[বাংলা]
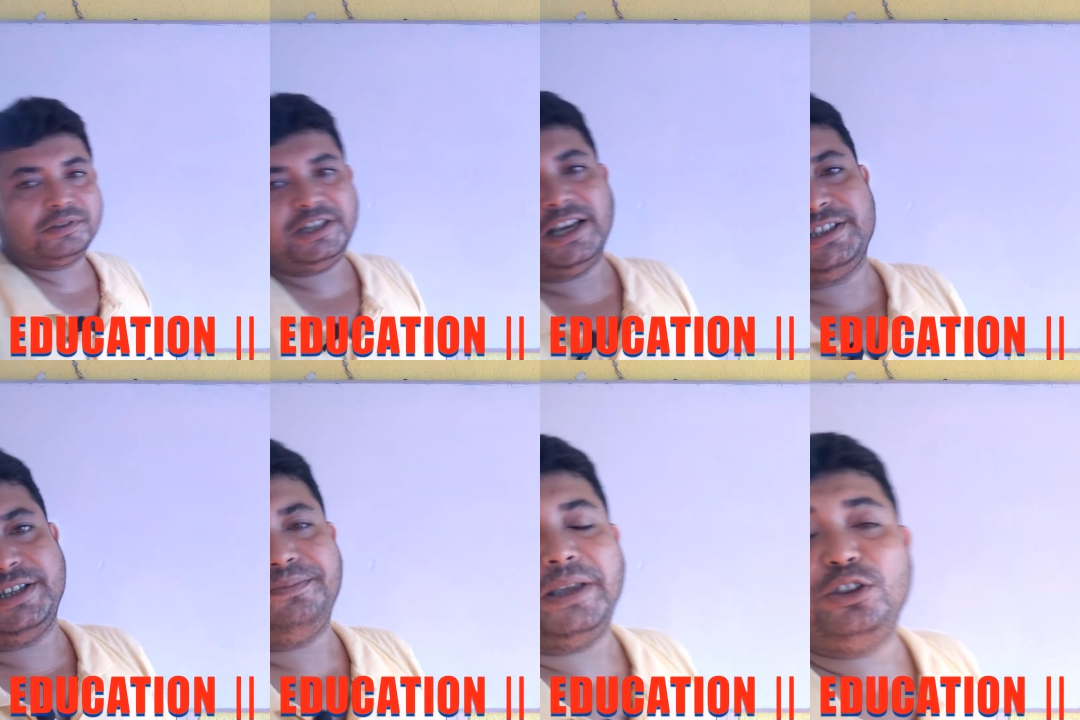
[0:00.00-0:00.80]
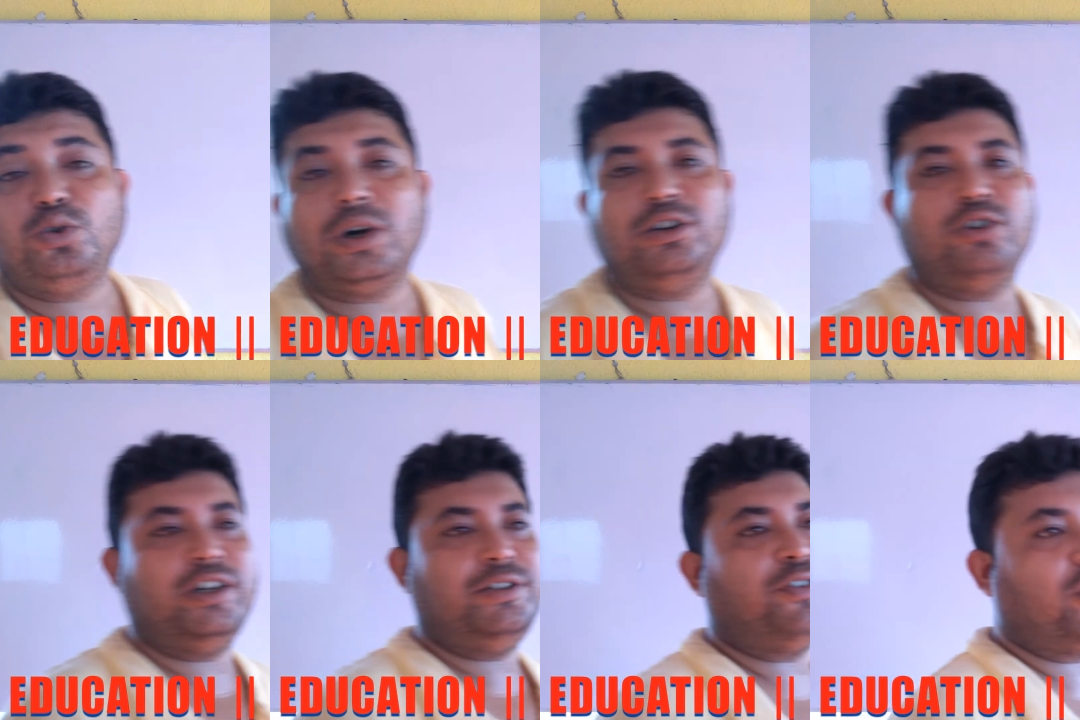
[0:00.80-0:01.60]
কি আছে বেথুয়া
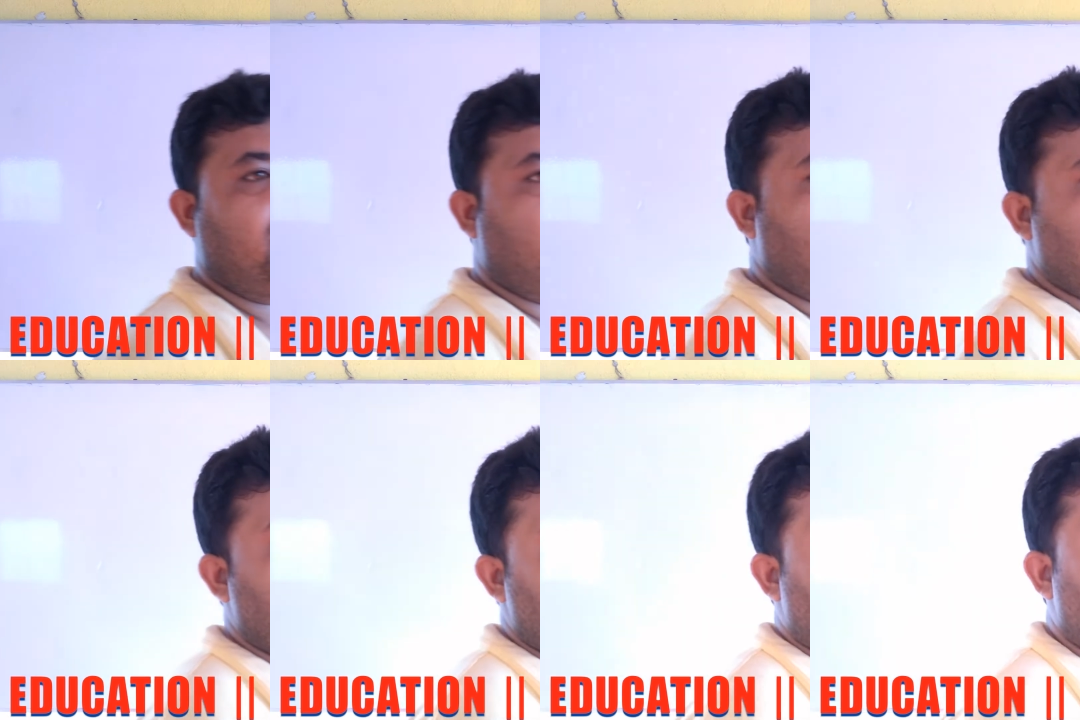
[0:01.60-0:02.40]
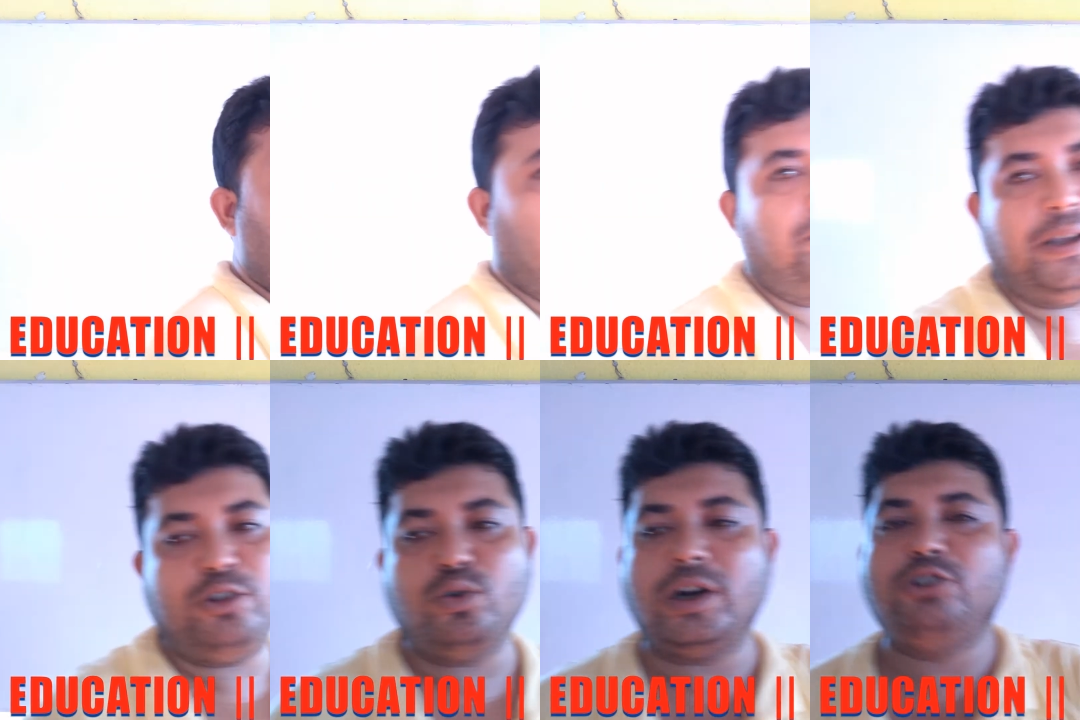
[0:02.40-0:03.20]
ডোয়ারি ফরেস্ট রয়েছে তাহলে
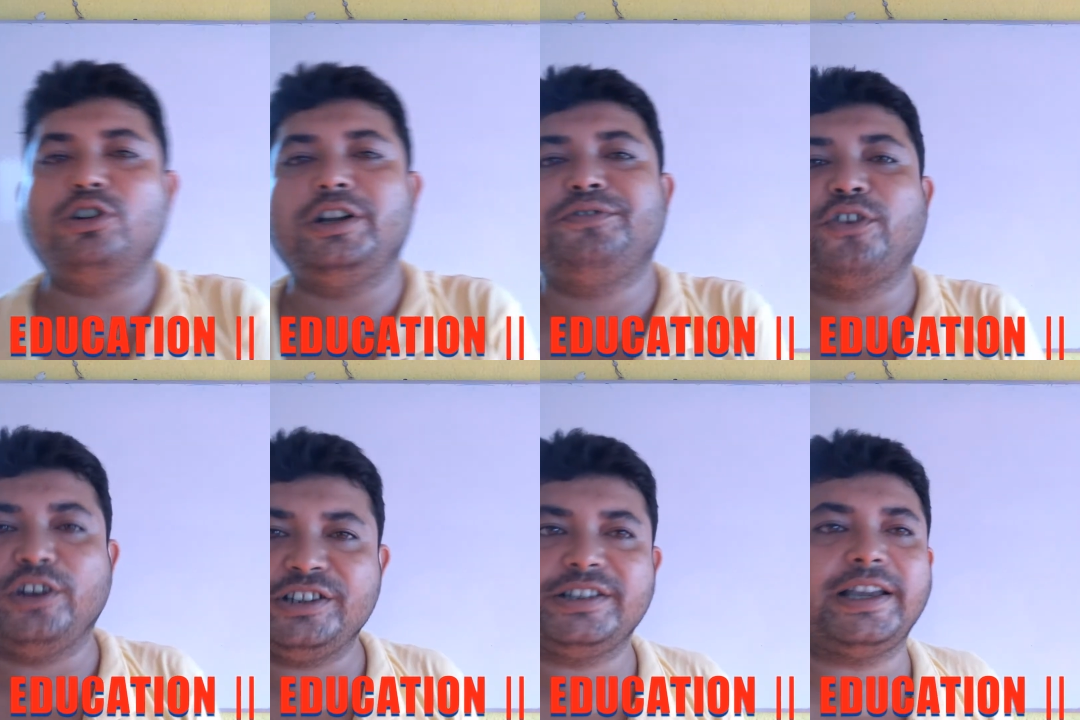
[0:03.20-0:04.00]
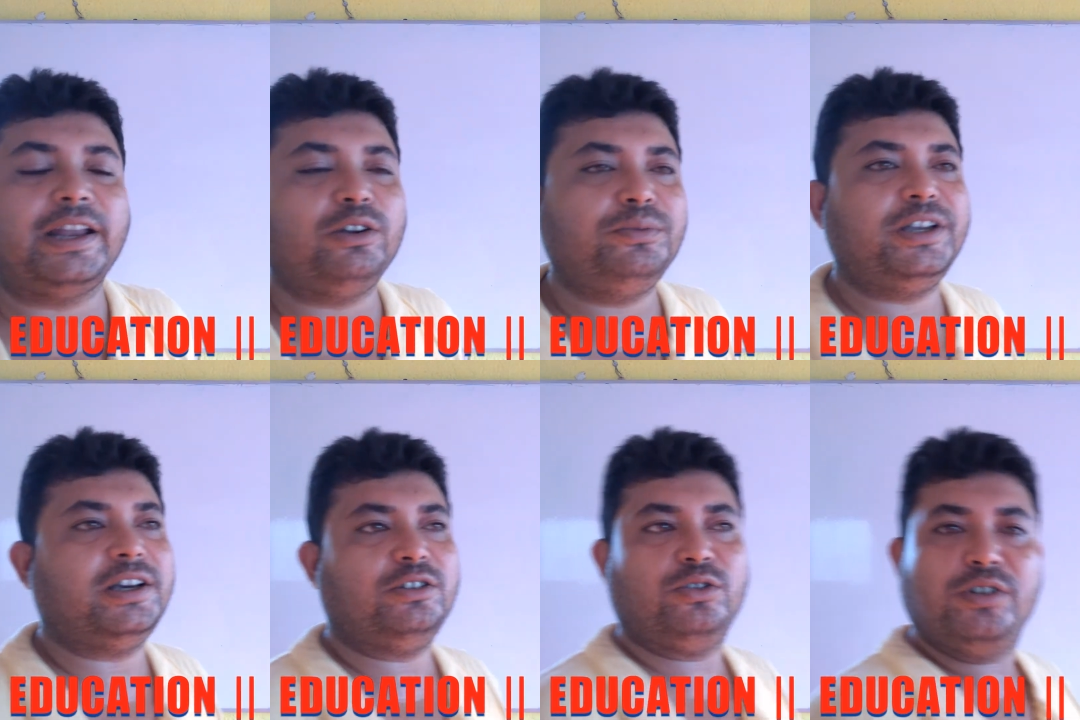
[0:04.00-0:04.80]
বেথুয়া ডুয়ারি ফরেস্টটা কেন
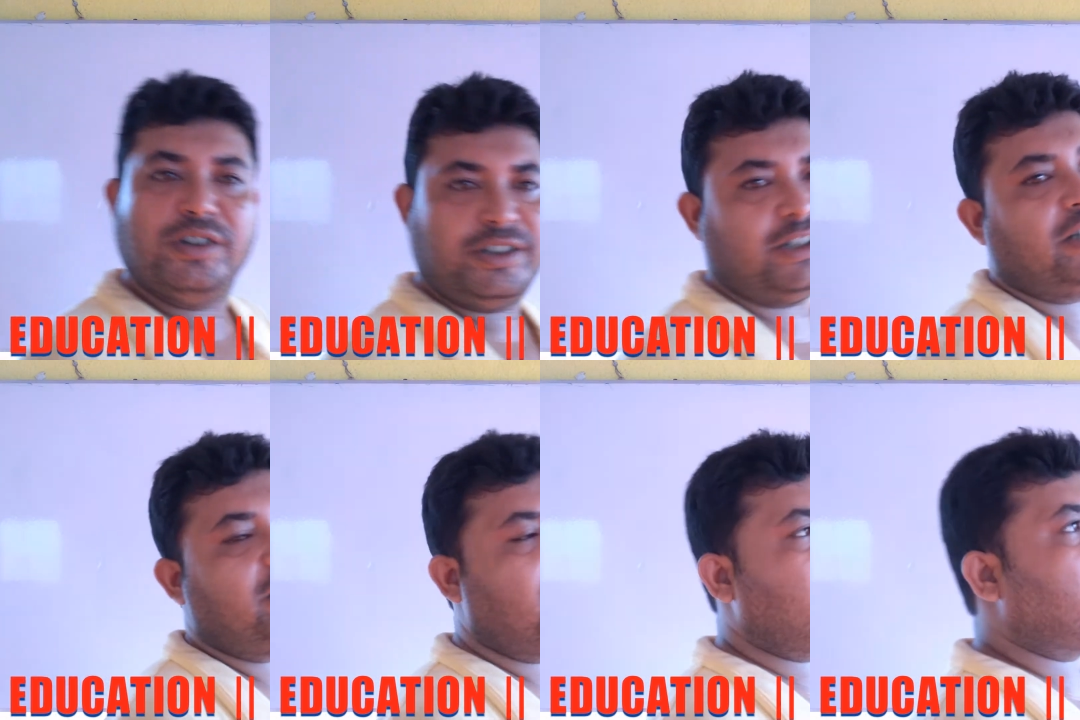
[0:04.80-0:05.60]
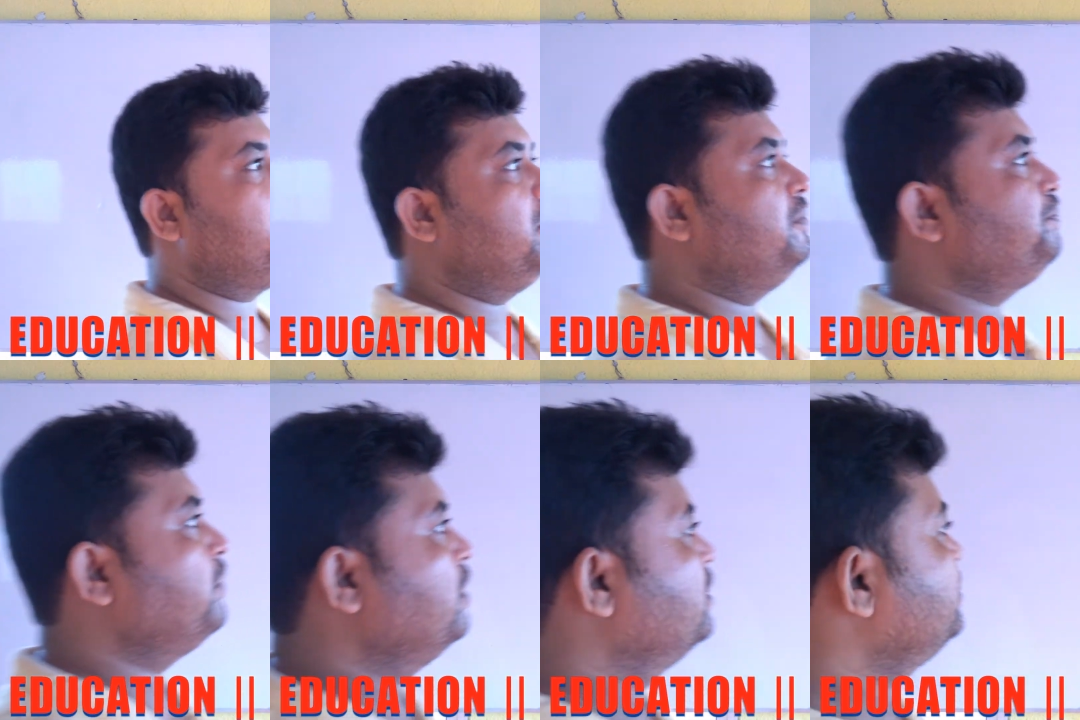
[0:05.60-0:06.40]
বিখ্যাত সেটা জানতে হবে
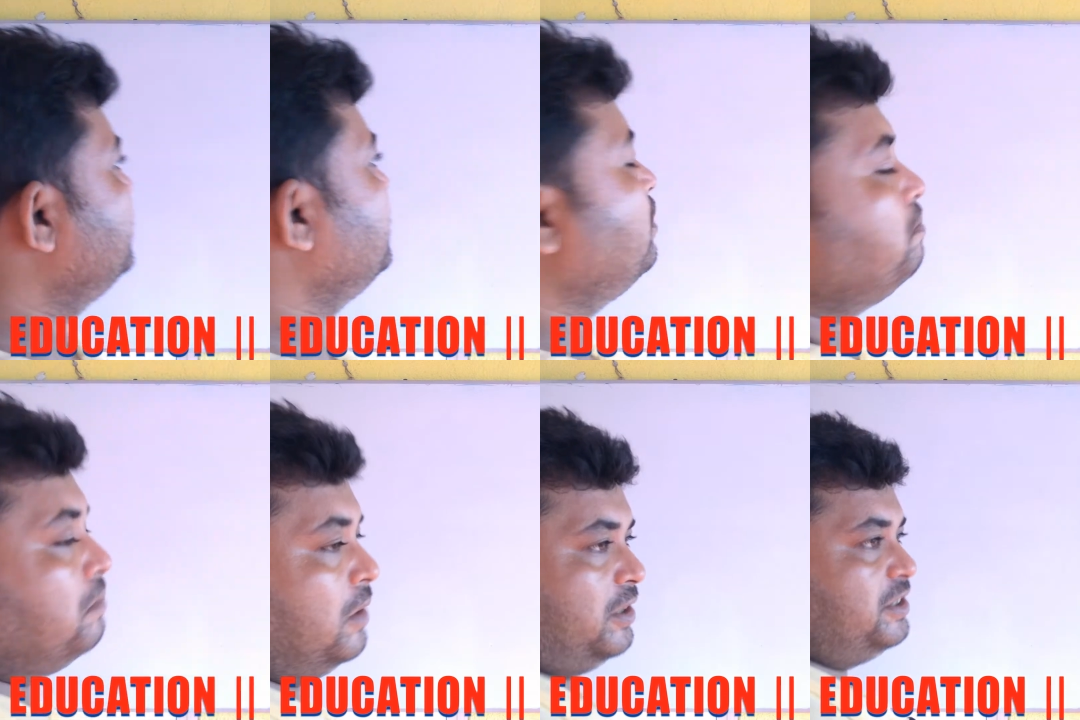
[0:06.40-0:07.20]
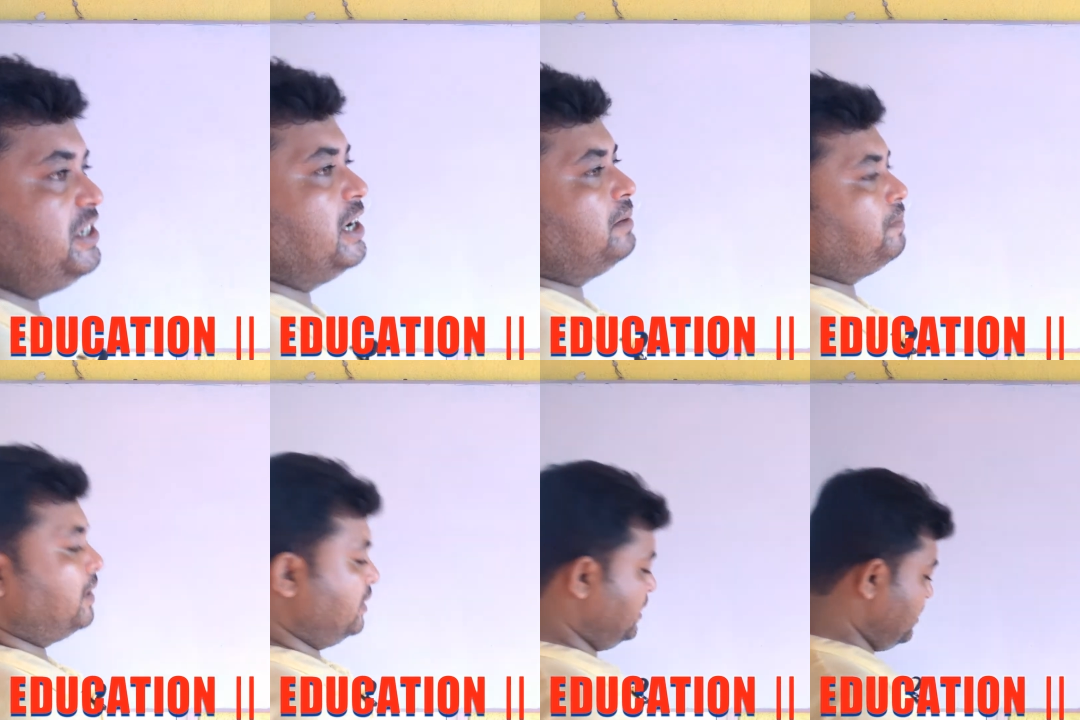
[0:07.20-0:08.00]
যেটা ডিয়ার
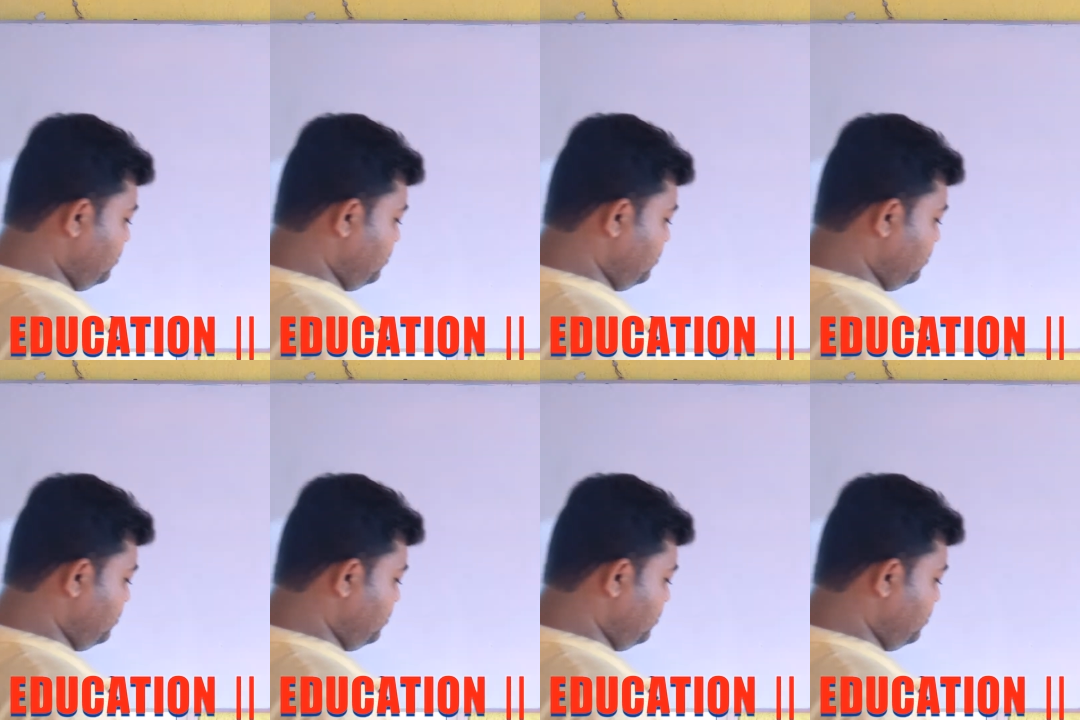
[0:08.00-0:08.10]
পার্ক এটা